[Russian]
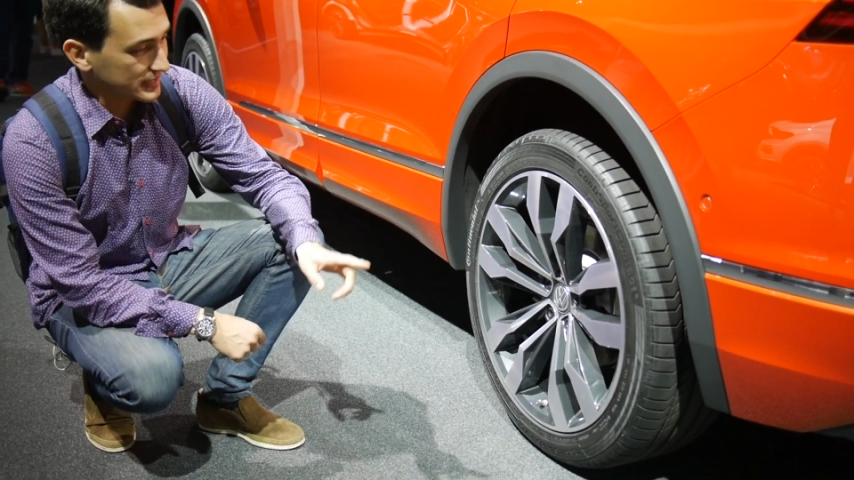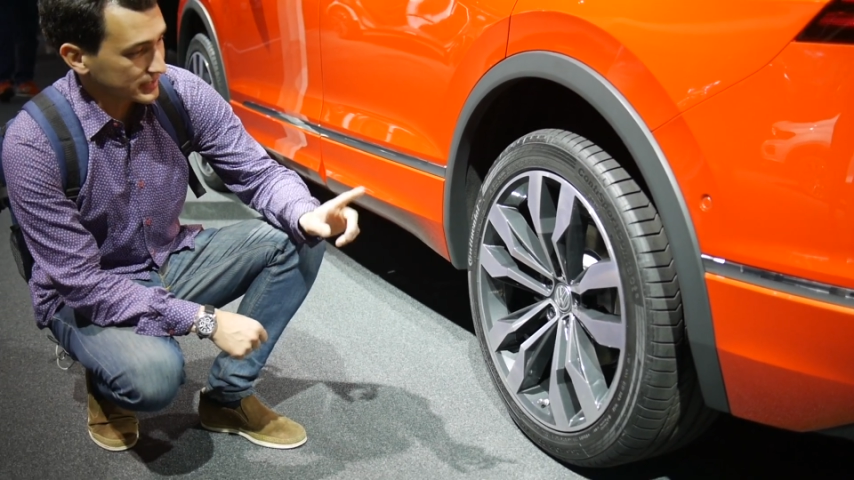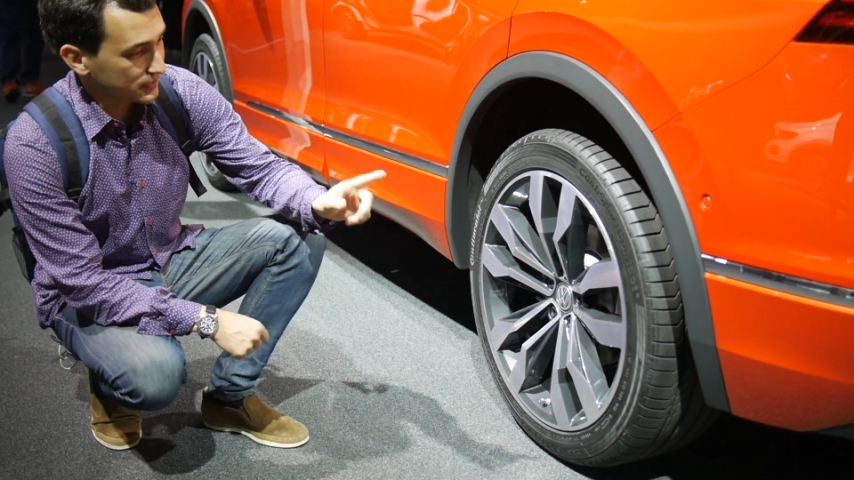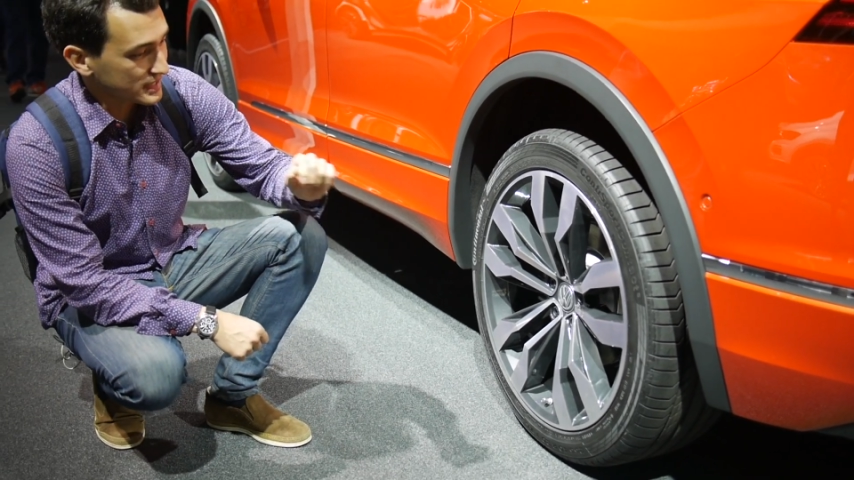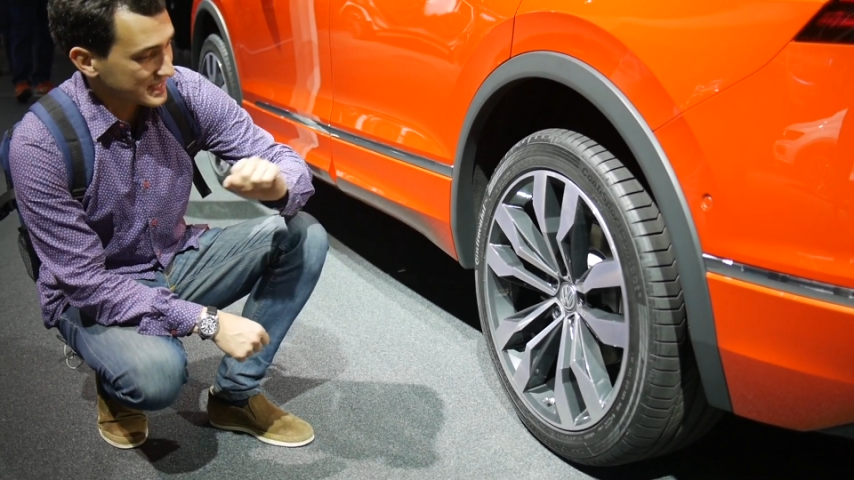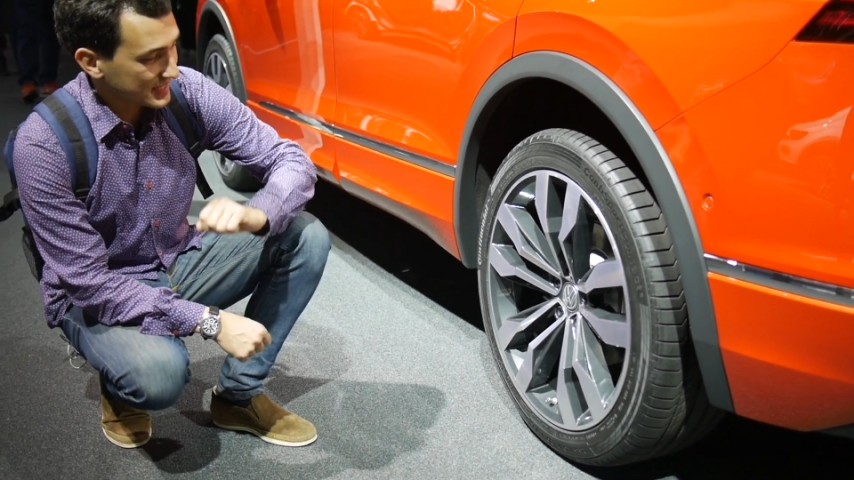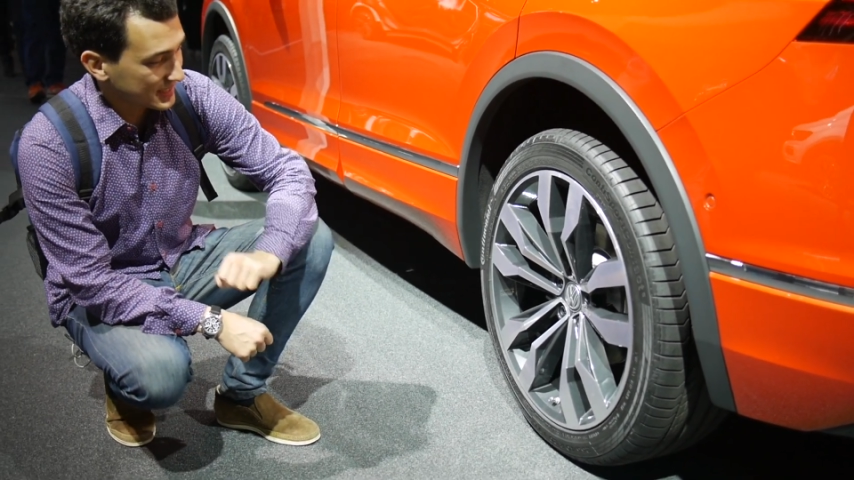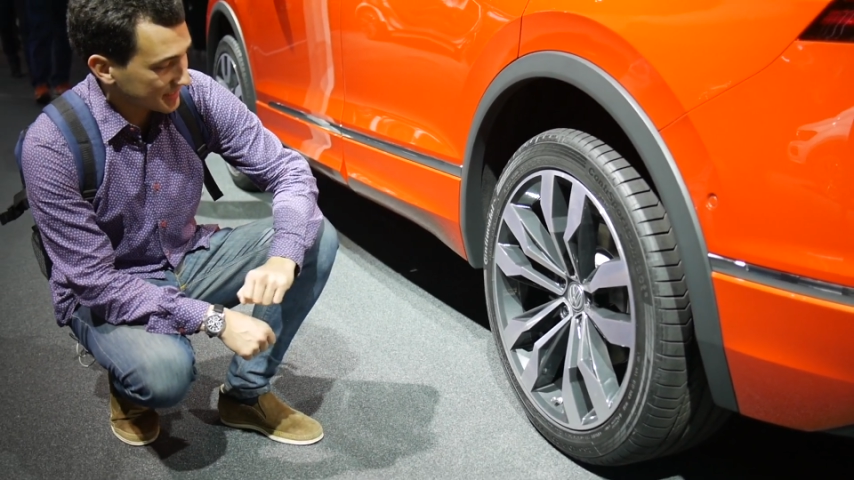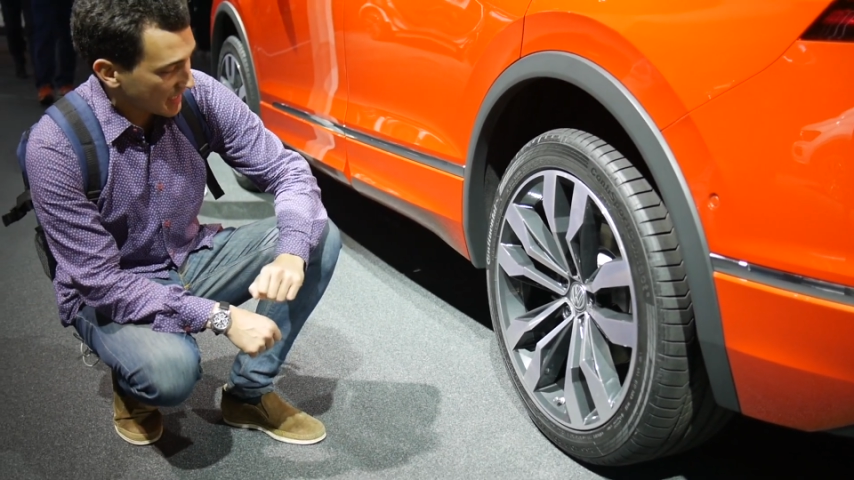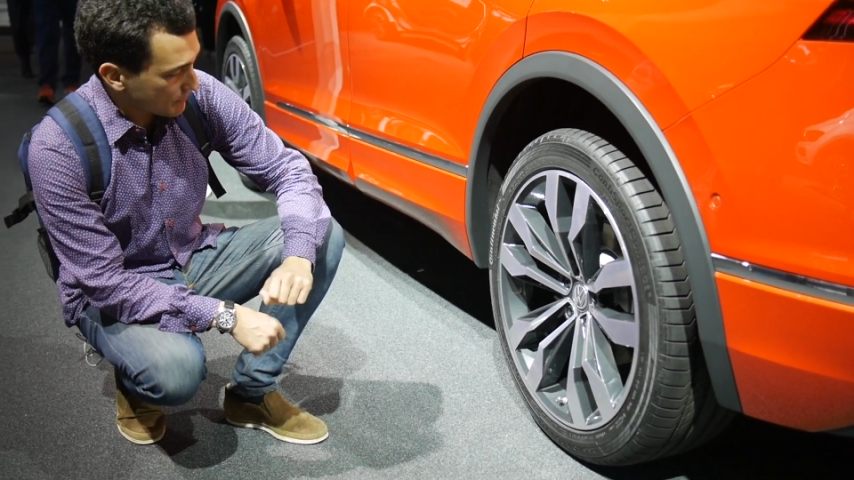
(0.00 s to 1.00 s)
Это
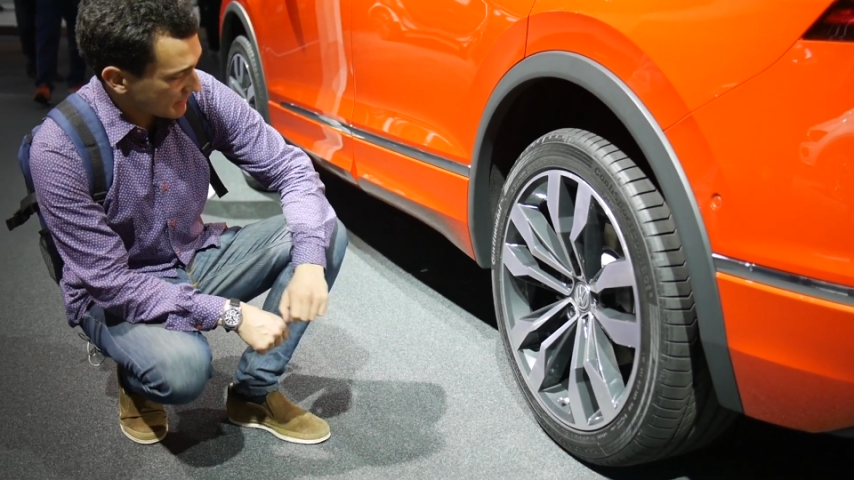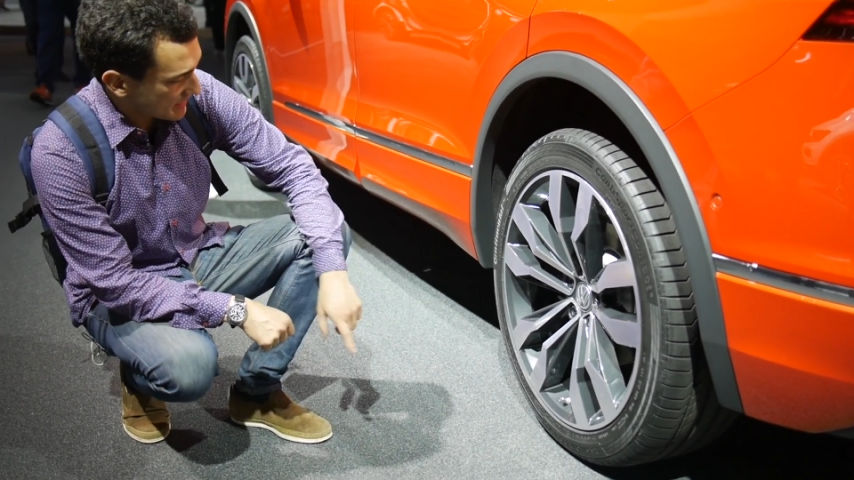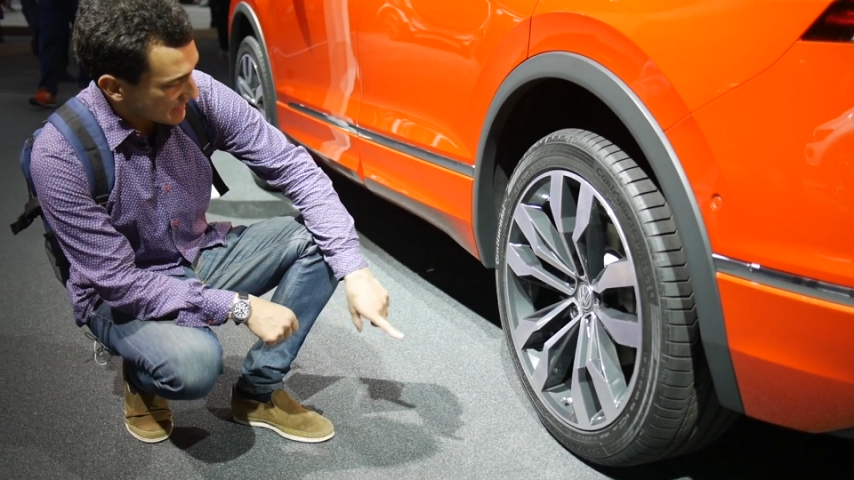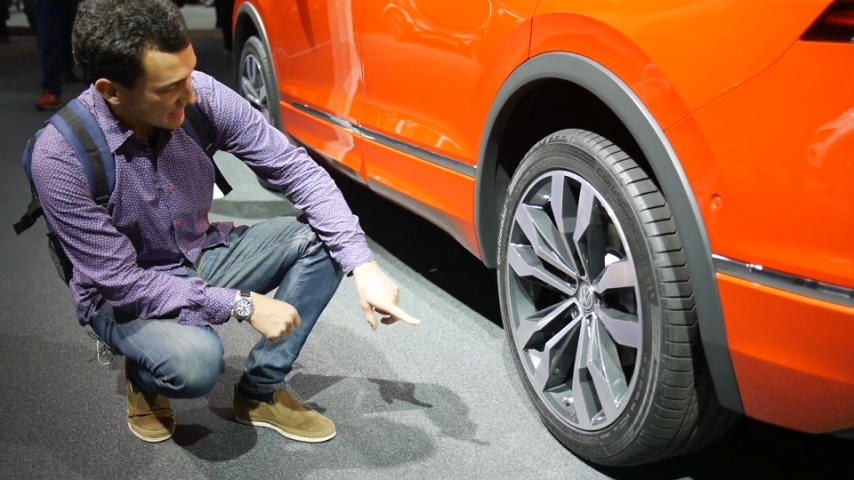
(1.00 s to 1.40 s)
20 тапки